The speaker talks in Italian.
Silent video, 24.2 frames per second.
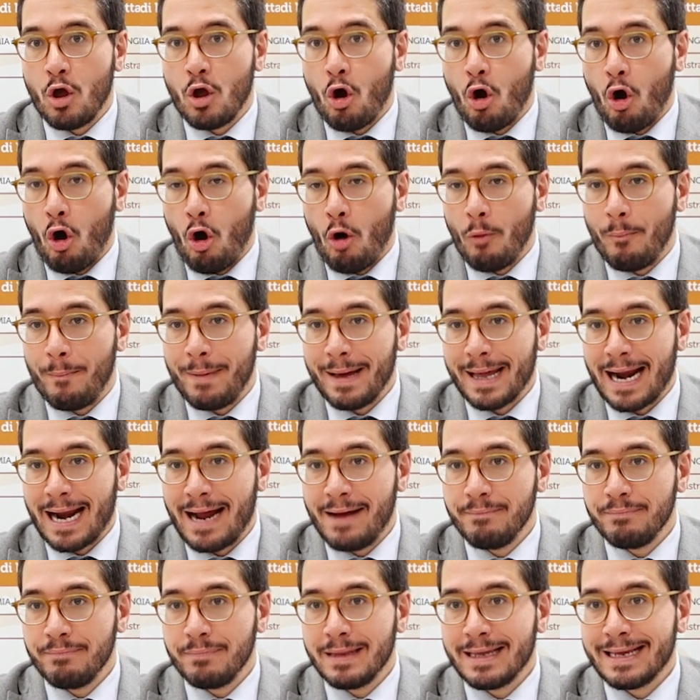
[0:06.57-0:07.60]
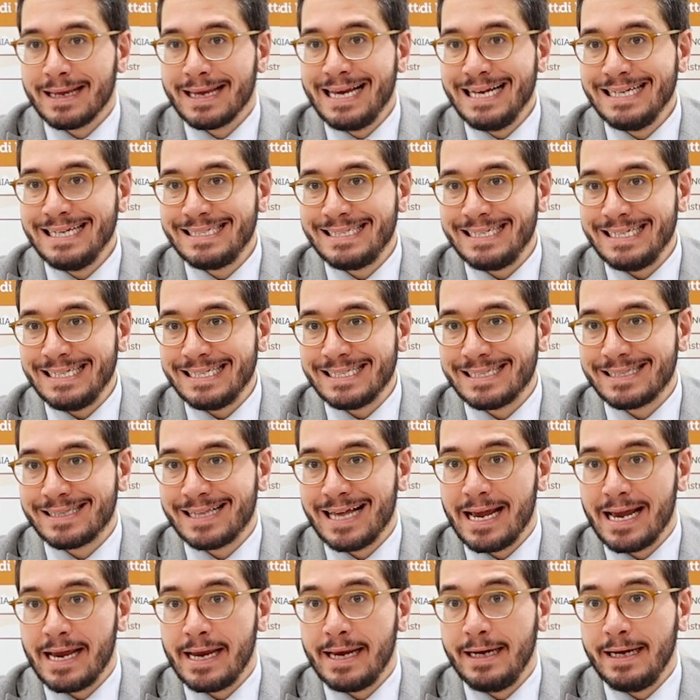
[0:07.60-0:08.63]
opera, che
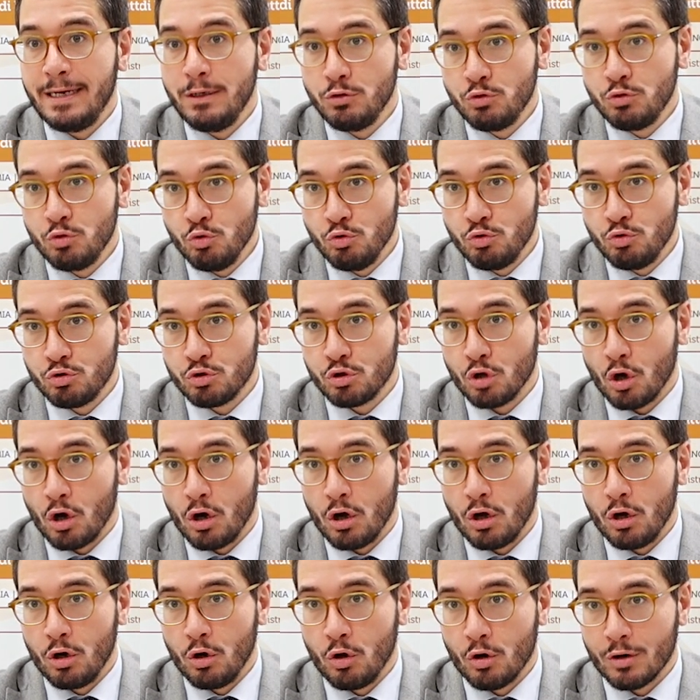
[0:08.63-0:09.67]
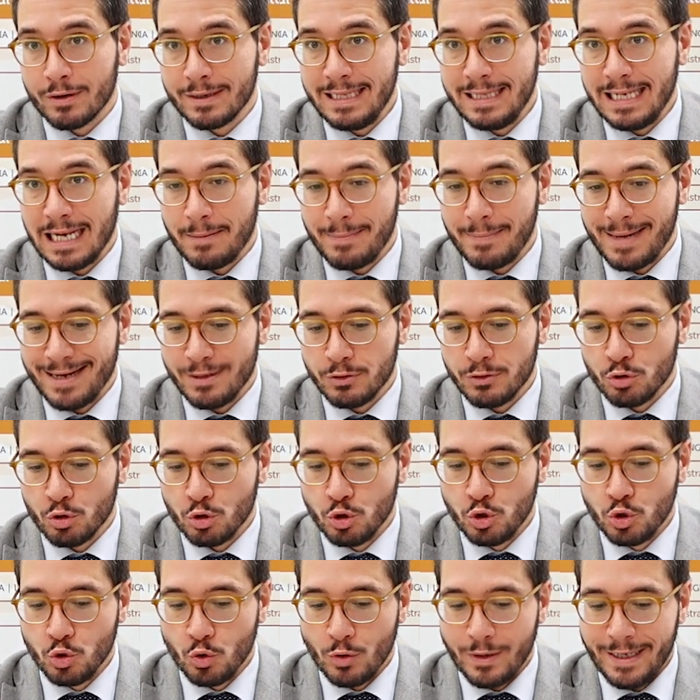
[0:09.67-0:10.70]
esiste in tutto l'ordinamento
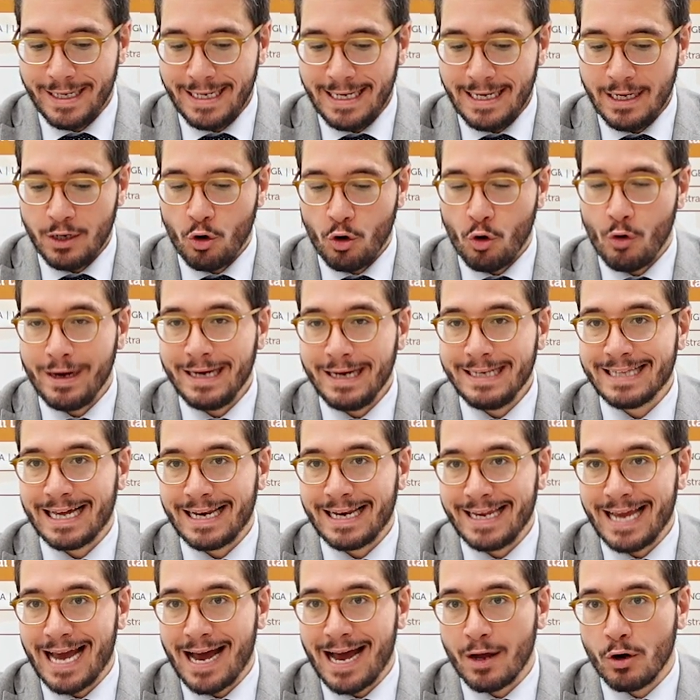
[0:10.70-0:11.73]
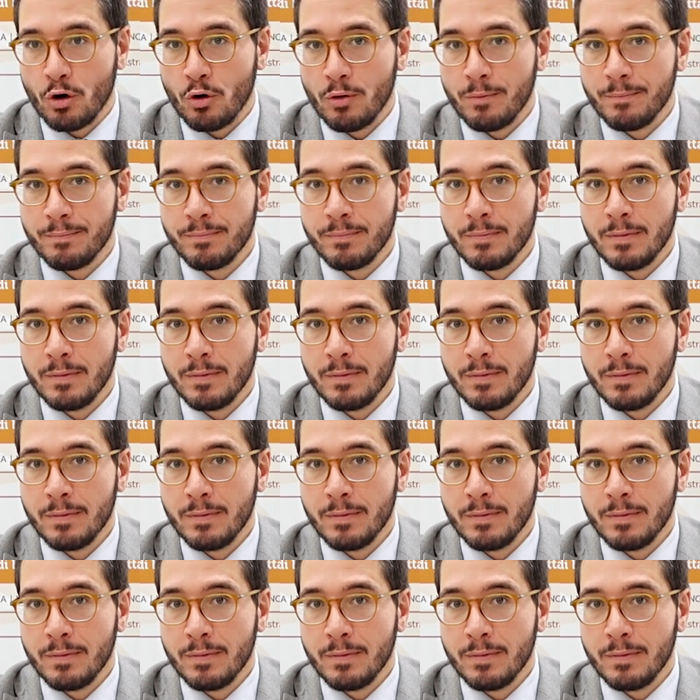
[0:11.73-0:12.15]
giuridico italiano.